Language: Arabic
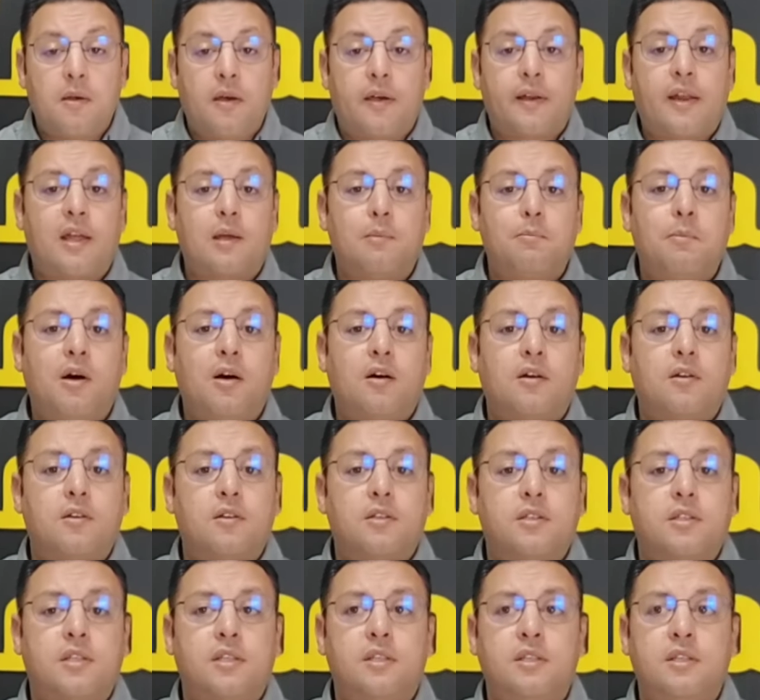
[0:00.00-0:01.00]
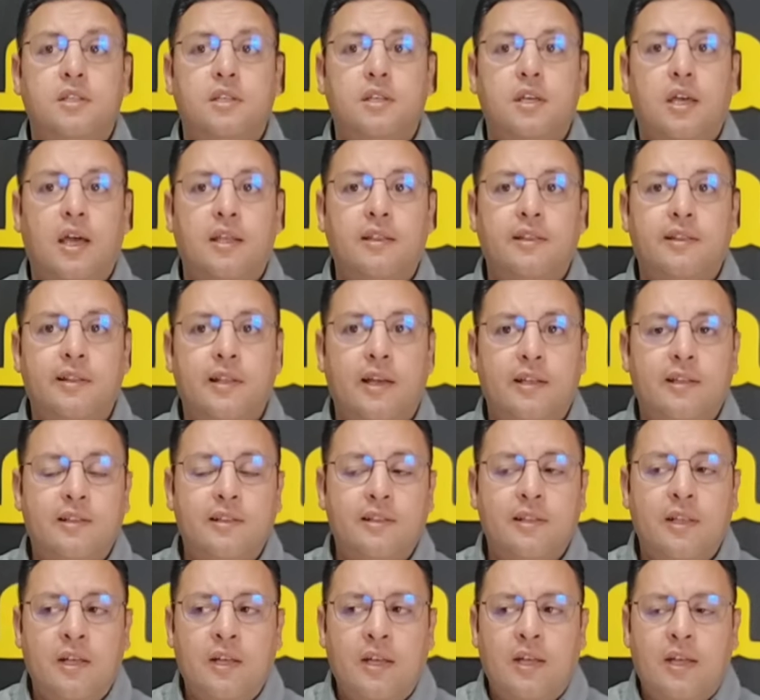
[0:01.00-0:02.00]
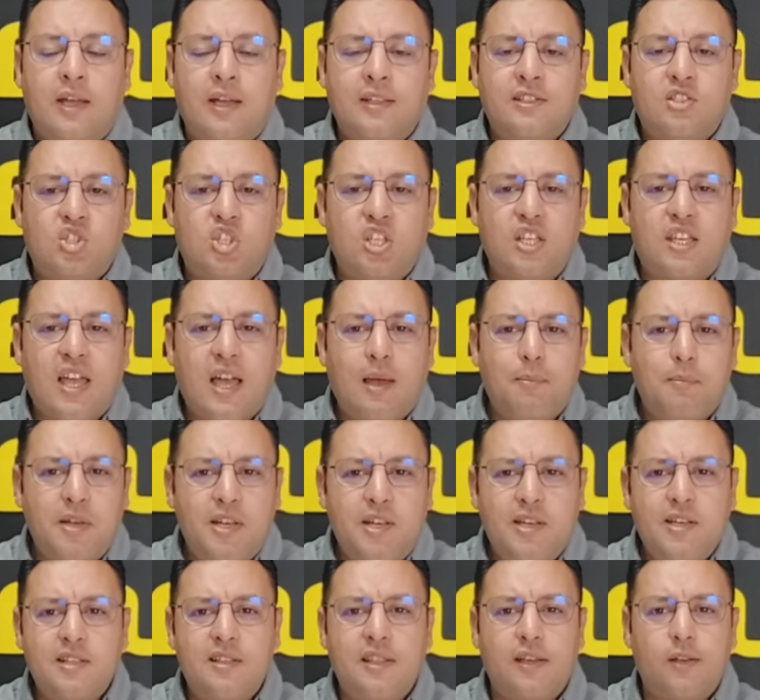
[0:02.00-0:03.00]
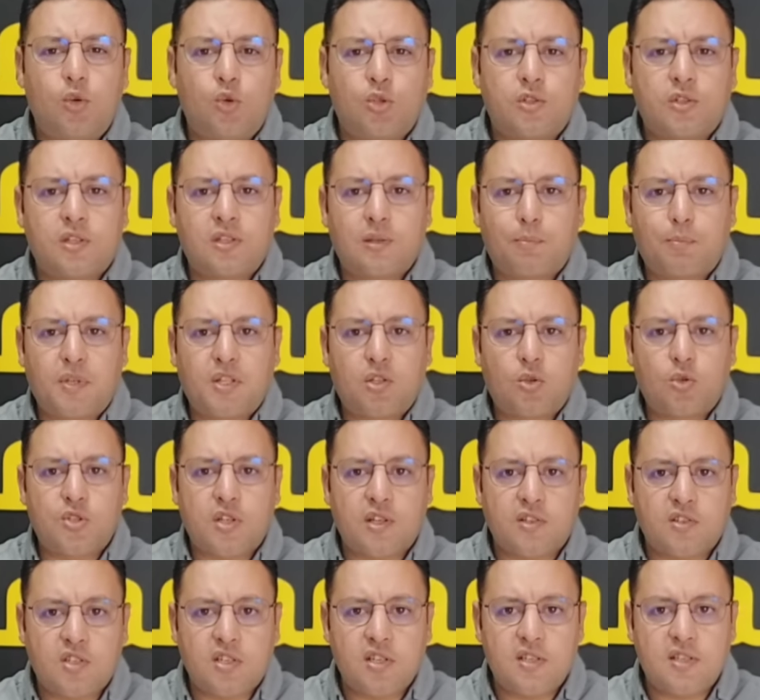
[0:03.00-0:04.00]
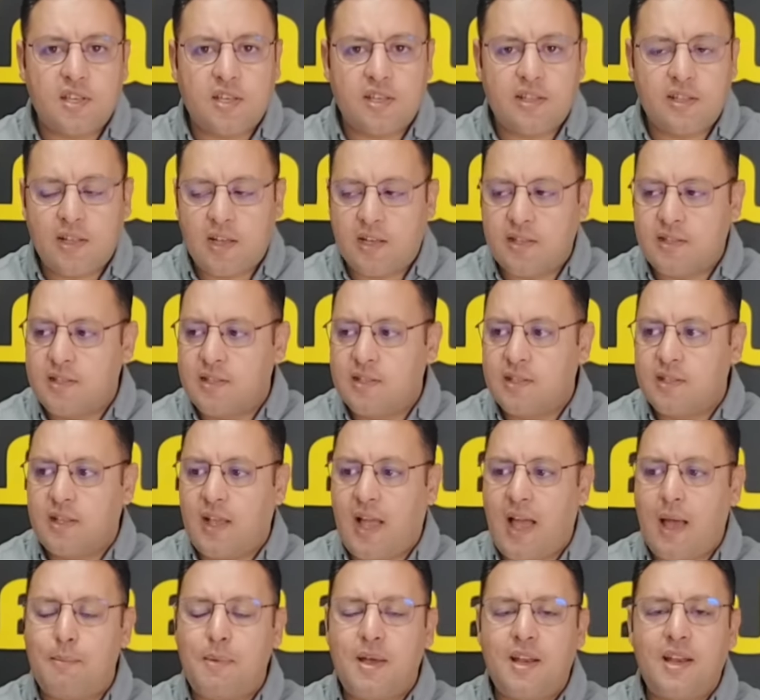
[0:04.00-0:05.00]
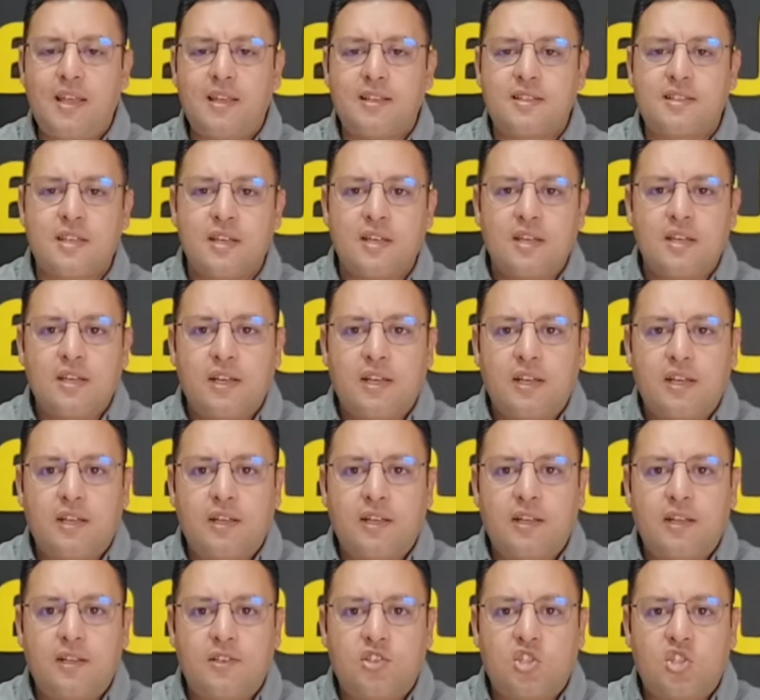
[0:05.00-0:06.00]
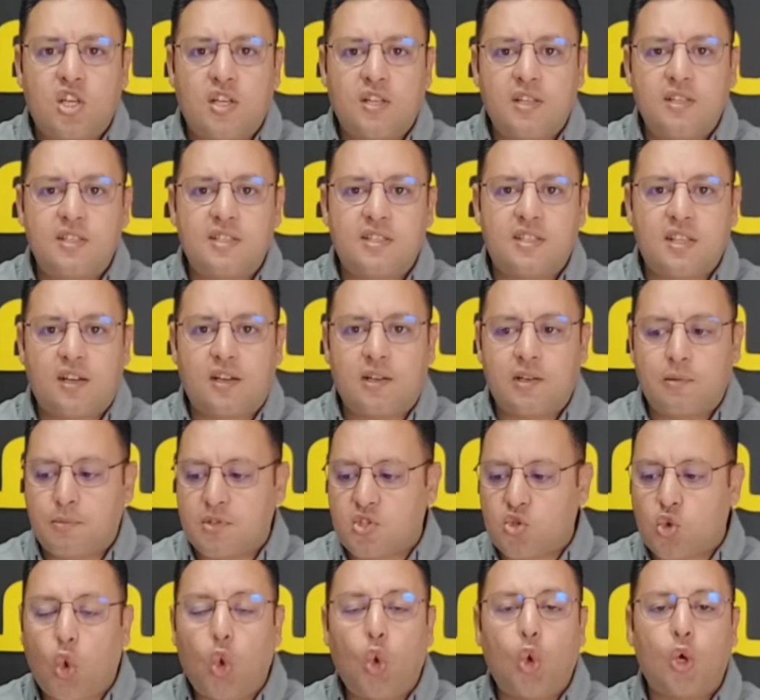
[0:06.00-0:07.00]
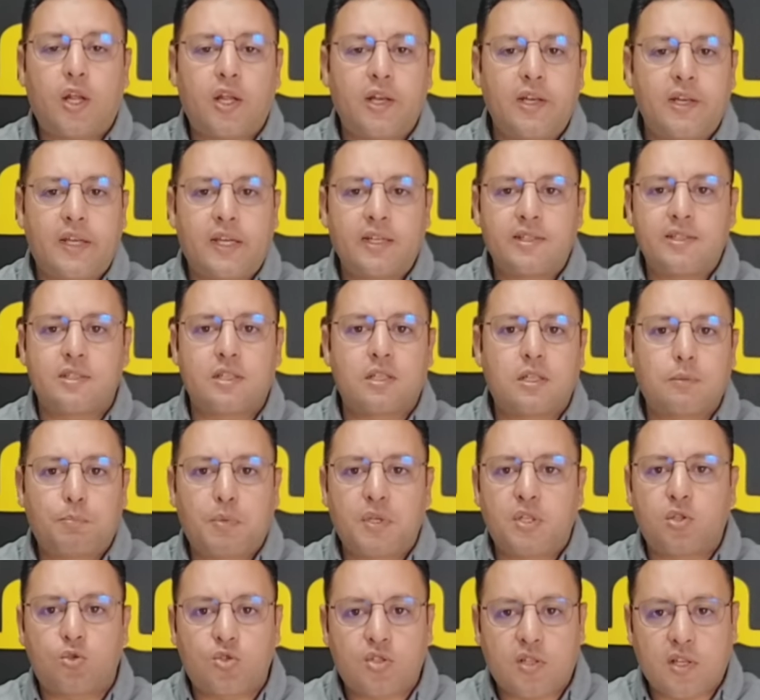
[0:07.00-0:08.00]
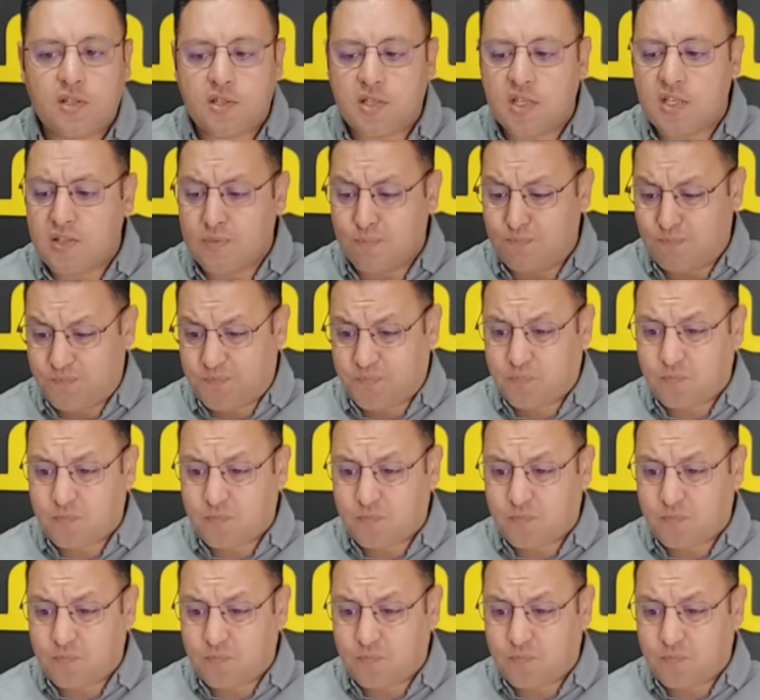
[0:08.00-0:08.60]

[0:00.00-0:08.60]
رغم يعني هاد هاد ال هاد الشيء كامل اللي داروه ضد بيدرو سانشيز هاد, هاد الحملات الشرسه المسعوره اللي كانت ضد بيدرو سانشيز